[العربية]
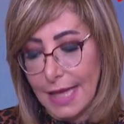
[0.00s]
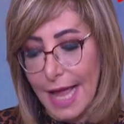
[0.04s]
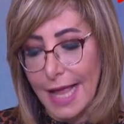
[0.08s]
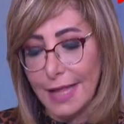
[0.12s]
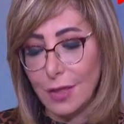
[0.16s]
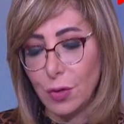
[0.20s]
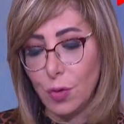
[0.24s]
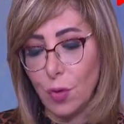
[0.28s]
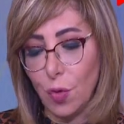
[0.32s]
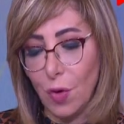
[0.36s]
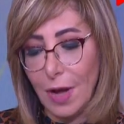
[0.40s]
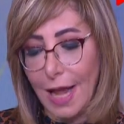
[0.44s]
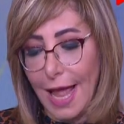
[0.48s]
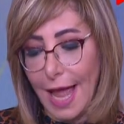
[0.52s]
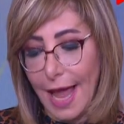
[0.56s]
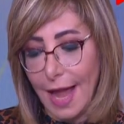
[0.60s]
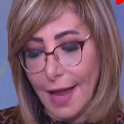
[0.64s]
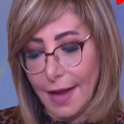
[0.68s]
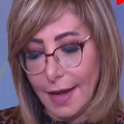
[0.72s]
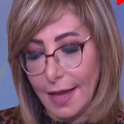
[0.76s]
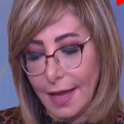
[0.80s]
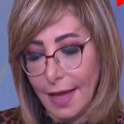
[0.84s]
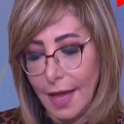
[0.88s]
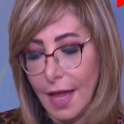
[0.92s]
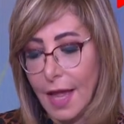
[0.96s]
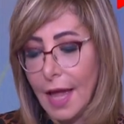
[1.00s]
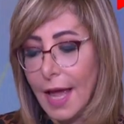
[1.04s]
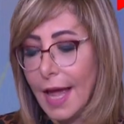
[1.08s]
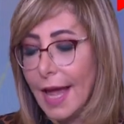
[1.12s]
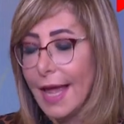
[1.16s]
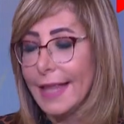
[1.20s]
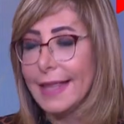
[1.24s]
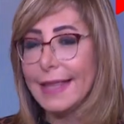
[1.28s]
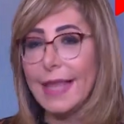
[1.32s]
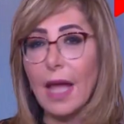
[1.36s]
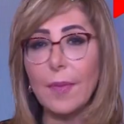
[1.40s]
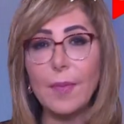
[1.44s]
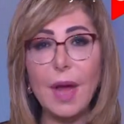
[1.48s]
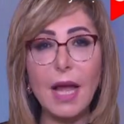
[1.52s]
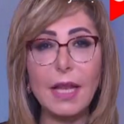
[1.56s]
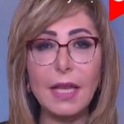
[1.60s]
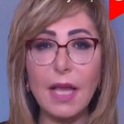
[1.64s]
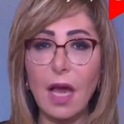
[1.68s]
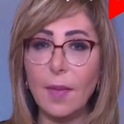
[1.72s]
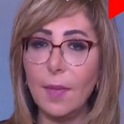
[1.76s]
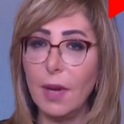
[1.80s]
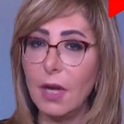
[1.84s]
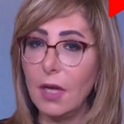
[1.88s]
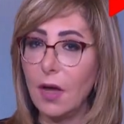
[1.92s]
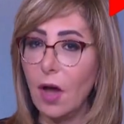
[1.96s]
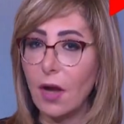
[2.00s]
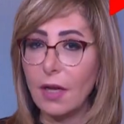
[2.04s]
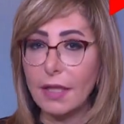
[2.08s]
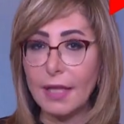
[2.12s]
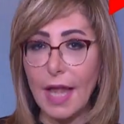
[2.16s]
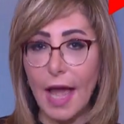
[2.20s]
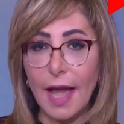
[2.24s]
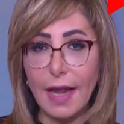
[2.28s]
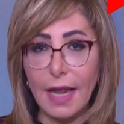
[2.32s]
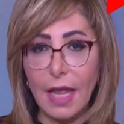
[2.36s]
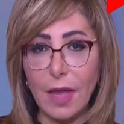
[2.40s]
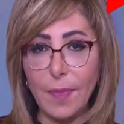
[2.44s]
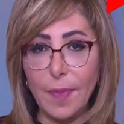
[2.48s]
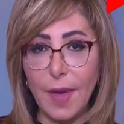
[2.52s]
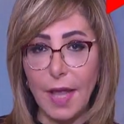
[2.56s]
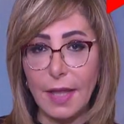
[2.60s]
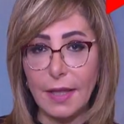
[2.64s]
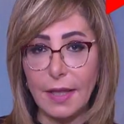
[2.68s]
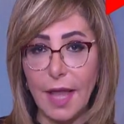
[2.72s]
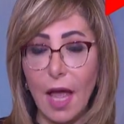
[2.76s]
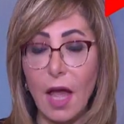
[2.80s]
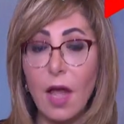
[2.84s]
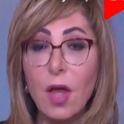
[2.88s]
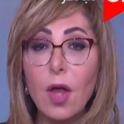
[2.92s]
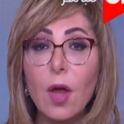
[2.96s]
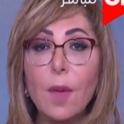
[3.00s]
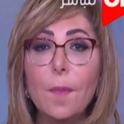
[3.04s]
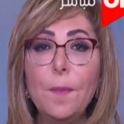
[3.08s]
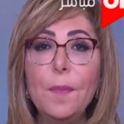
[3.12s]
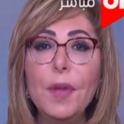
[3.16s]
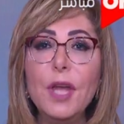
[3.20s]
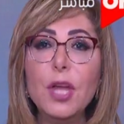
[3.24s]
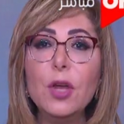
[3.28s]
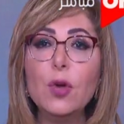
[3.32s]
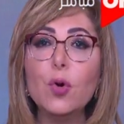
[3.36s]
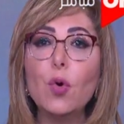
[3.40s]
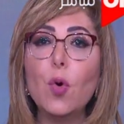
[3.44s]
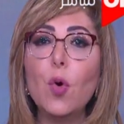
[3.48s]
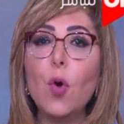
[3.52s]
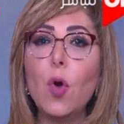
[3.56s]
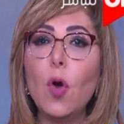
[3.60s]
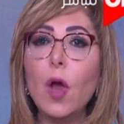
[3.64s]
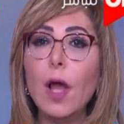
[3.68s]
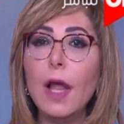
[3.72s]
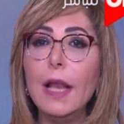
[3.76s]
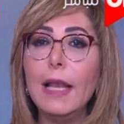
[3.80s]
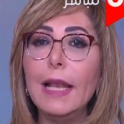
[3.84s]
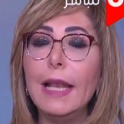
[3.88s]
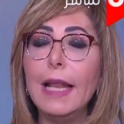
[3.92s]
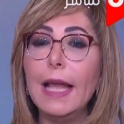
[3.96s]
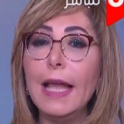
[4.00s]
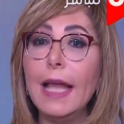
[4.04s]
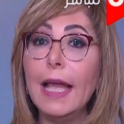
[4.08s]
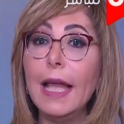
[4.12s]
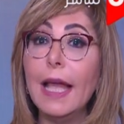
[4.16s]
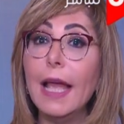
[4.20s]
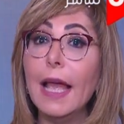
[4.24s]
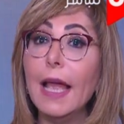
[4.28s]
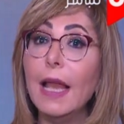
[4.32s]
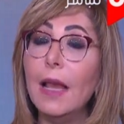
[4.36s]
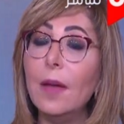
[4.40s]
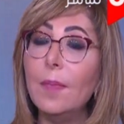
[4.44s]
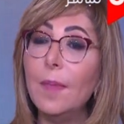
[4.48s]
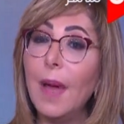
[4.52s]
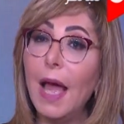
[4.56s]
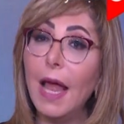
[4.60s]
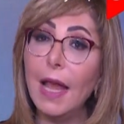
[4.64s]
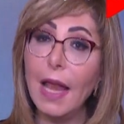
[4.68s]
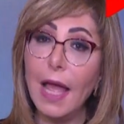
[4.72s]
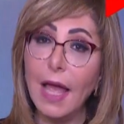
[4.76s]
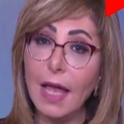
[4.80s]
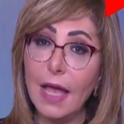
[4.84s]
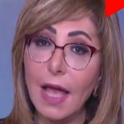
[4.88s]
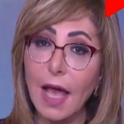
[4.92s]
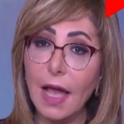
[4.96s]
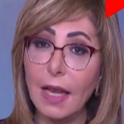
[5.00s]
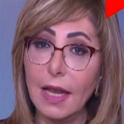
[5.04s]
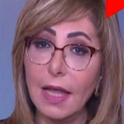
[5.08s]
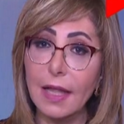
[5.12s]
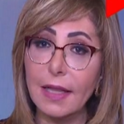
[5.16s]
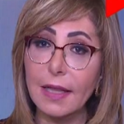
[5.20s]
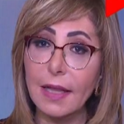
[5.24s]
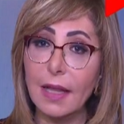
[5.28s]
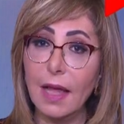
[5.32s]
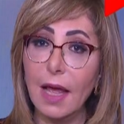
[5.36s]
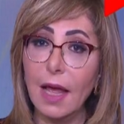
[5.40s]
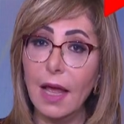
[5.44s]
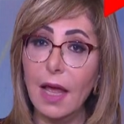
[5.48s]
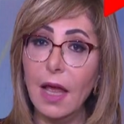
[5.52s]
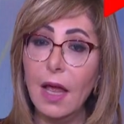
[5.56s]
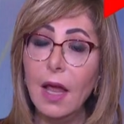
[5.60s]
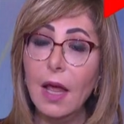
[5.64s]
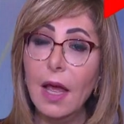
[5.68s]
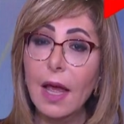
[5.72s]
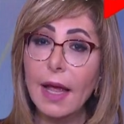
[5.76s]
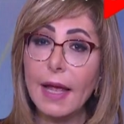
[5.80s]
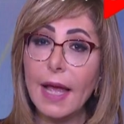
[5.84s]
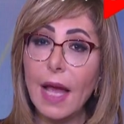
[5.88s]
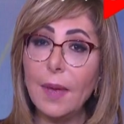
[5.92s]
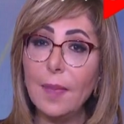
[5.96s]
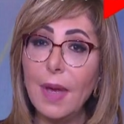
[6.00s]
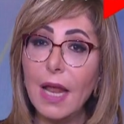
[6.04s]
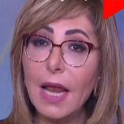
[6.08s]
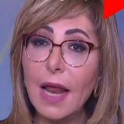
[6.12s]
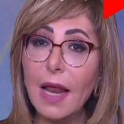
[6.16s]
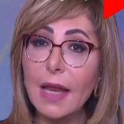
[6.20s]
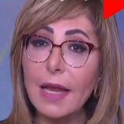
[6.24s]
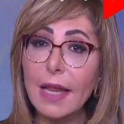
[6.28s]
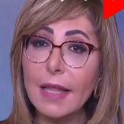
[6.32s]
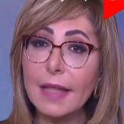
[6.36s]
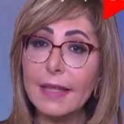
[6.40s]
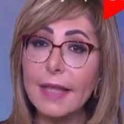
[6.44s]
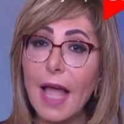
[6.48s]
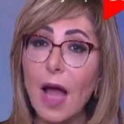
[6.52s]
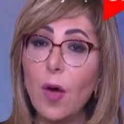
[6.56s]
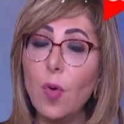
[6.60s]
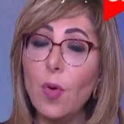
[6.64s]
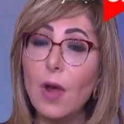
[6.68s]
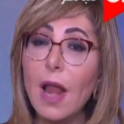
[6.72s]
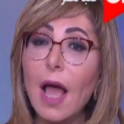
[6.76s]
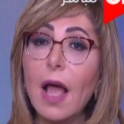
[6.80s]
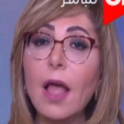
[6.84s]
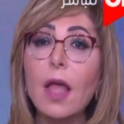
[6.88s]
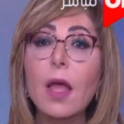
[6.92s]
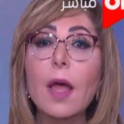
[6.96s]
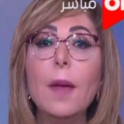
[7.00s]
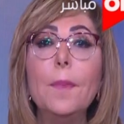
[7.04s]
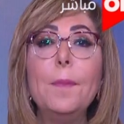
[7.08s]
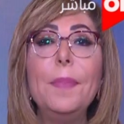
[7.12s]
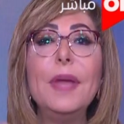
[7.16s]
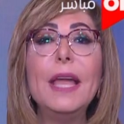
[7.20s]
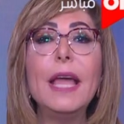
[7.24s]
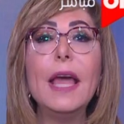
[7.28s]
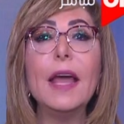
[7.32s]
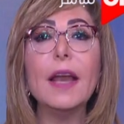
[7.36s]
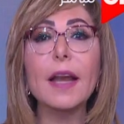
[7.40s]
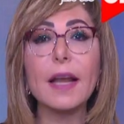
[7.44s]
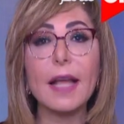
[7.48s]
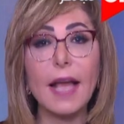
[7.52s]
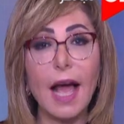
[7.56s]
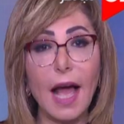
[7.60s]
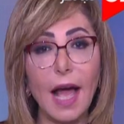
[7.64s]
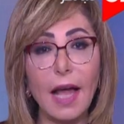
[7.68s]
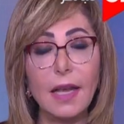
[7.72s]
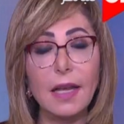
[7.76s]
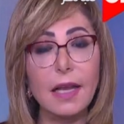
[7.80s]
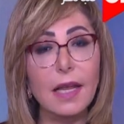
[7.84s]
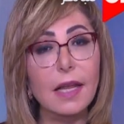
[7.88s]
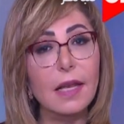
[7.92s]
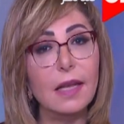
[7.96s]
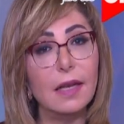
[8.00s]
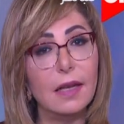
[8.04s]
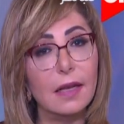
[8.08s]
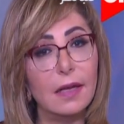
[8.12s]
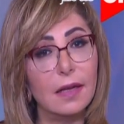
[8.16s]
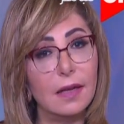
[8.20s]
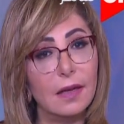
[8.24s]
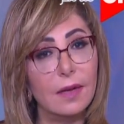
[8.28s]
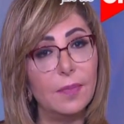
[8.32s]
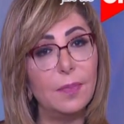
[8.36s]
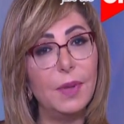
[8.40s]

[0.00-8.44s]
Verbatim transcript: الدولاري ال 8 مليار تقريبا ده بيروح للمالية كاملة للدولة بيرجع لل...